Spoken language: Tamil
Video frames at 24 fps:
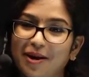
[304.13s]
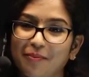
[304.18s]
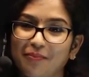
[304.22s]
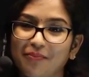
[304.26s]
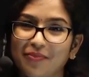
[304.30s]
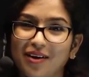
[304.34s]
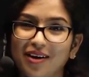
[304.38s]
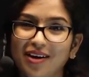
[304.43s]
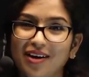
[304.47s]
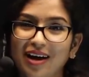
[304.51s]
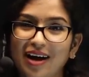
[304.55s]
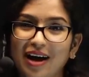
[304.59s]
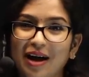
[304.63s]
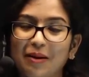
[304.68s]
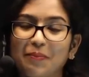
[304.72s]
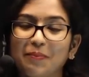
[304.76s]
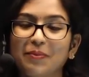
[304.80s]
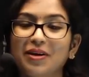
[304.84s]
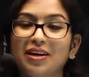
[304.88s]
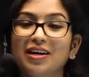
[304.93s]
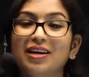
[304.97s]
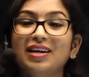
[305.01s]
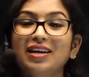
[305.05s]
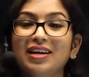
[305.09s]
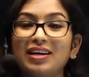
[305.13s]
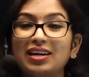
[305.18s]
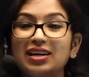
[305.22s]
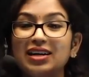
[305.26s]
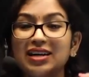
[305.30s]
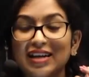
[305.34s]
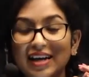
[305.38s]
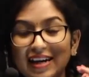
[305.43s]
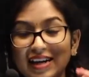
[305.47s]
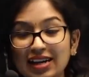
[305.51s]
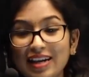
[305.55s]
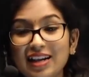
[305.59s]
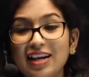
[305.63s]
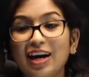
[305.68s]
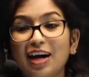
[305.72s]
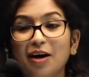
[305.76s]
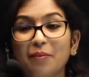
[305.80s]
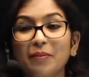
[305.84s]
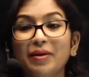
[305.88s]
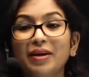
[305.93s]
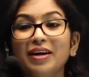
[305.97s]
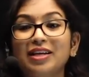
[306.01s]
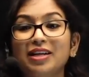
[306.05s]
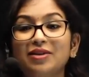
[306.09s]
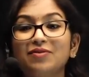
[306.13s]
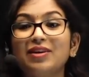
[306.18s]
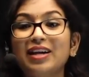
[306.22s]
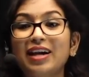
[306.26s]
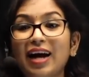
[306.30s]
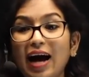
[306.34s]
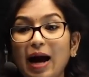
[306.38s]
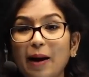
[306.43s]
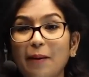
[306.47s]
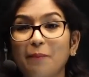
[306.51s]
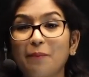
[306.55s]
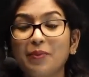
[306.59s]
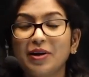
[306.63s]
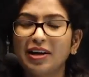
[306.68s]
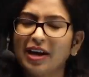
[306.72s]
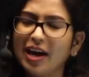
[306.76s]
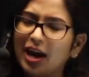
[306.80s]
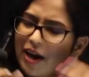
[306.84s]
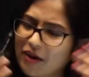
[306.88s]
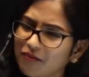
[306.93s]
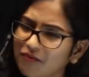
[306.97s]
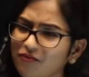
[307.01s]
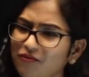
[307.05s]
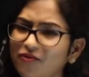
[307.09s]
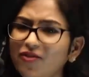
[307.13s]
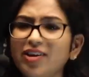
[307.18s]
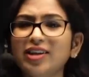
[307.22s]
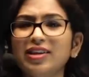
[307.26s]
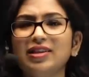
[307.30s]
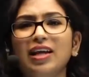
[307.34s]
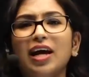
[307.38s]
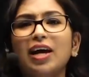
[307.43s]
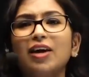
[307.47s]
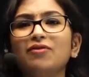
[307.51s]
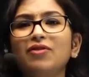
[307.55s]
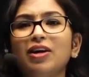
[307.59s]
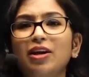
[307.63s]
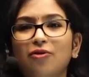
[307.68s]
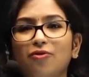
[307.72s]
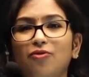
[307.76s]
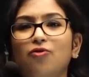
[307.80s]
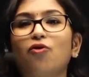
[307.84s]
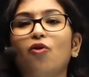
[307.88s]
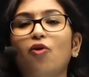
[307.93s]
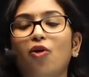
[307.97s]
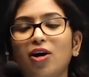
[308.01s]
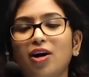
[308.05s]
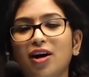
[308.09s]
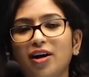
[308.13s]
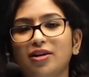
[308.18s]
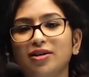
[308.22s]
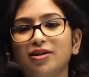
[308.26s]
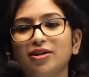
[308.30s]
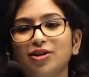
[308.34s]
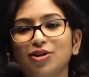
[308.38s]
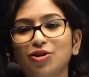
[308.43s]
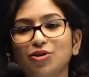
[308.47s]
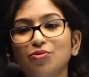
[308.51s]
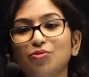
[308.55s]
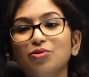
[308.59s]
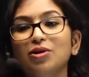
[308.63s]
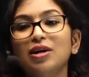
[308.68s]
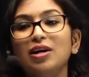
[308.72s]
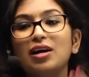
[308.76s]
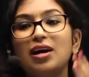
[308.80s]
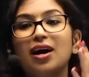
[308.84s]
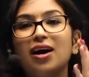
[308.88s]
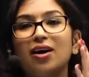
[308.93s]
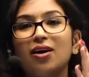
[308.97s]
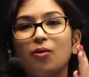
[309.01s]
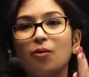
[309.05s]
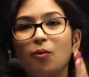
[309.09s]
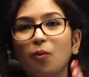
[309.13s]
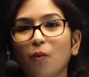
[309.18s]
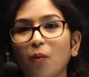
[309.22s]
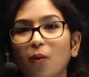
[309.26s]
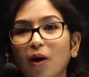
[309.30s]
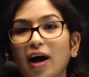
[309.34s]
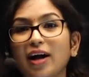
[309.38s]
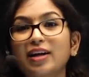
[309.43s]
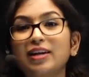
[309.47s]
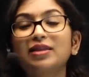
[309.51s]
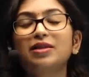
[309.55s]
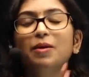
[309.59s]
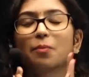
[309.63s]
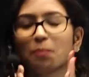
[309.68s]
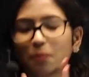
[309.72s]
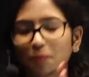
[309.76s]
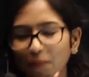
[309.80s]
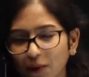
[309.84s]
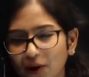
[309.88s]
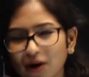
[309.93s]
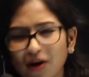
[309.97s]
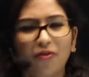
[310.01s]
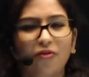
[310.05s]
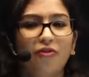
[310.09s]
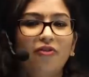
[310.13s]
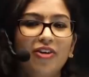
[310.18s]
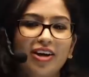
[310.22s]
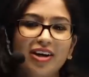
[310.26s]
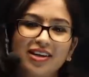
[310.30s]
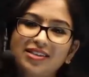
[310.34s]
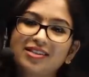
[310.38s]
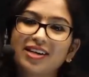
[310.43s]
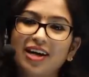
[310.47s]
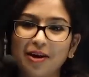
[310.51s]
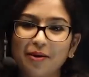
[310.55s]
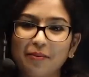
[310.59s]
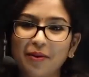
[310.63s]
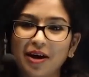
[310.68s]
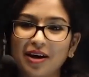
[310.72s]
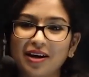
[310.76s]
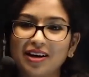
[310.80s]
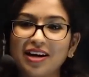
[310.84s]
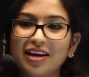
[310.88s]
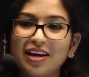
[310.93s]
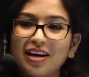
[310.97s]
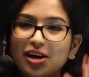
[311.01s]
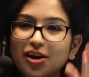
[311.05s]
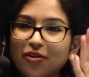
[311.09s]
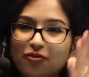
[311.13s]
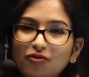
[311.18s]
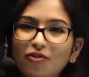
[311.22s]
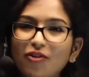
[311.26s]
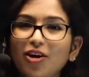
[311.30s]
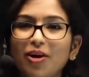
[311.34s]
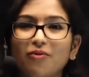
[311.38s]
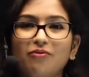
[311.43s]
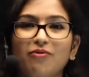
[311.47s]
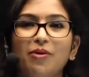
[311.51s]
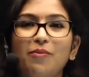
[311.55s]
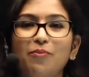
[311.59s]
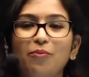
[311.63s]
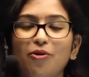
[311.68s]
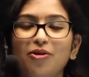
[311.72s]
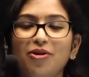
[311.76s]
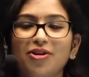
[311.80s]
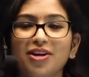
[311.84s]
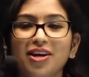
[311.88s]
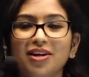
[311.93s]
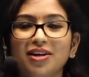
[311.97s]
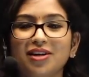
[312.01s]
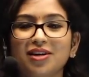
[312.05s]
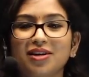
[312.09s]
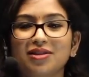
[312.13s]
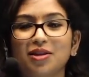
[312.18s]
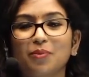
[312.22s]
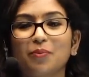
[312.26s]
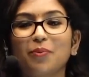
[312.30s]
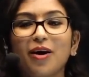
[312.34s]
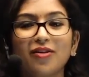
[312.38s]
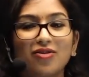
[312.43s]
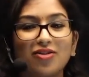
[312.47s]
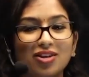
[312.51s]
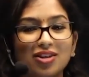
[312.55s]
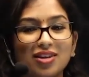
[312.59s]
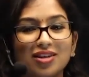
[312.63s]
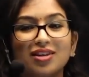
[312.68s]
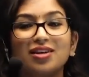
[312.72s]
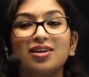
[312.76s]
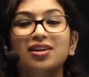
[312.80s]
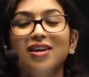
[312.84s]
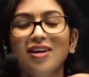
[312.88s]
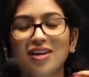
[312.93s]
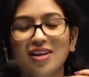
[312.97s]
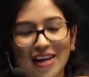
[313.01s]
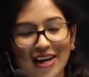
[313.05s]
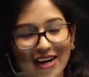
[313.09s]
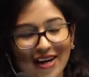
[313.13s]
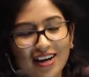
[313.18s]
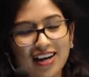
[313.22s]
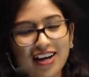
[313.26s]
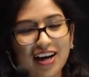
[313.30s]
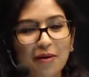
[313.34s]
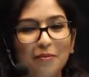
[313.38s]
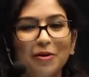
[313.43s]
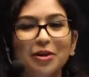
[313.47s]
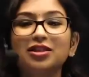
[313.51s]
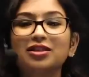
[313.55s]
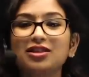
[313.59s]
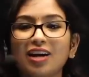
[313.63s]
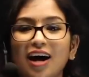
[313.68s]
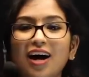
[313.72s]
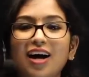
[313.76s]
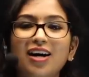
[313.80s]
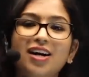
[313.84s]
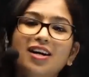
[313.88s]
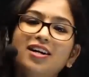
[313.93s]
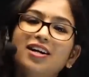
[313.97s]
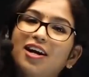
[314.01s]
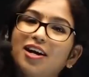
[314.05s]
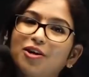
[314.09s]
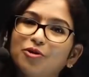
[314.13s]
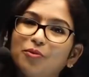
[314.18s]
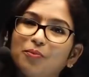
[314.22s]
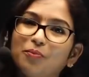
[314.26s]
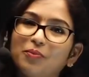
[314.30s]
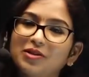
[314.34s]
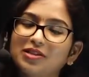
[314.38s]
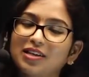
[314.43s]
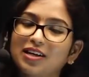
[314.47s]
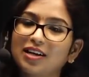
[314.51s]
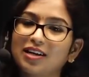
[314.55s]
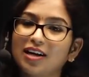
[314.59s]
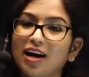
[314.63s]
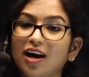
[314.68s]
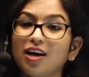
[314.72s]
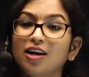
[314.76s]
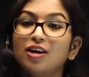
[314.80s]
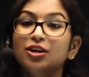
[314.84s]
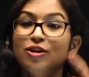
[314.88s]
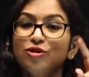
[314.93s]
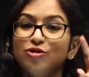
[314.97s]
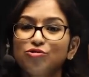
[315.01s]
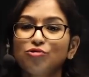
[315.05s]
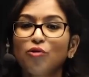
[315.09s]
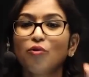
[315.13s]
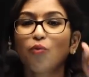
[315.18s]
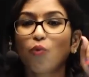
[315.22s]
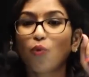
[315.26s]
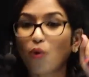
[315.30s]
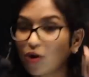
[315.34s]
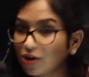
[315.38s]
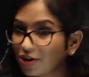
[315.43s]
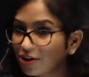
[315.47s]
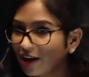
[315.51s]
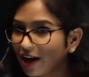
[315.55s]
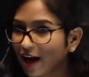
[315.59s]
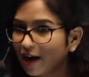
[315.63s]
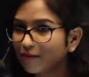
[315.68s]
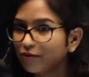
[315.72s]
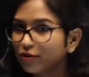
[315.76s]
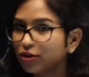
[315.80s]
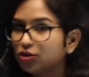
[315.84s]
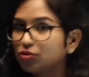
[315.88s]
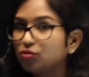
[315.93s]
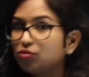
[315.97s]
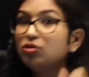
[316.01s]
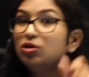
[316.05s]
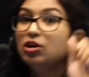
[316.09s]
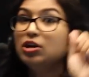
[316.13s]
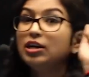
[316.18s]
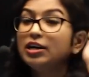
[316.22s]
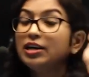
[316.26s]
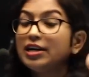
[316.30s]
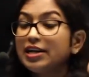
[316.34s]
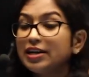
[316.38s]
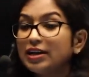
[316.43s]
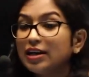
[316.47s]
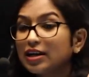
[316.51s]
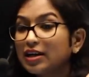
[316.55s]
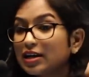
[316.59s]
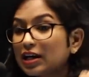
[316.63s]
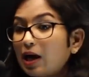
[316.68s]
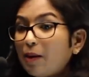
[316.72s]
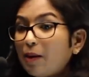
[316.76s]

டைம் அப்போ எல்லாமே இட் வில் ஹேப்பன் எவ்ரி திங் வில் ஃபால் அண்டர் யூ அட் த பர்ஃபெக்ட் டைமிங் நீங்கள் எவ்வளோ எஃபர்ட் போட்டிருக்கீங்கிறத பார்த்துட்டு எல்லாமே தானாக நடக்கும் பசங்களா ஸோ வாட் யூ ஹாவ் டு டூ நீங்கள்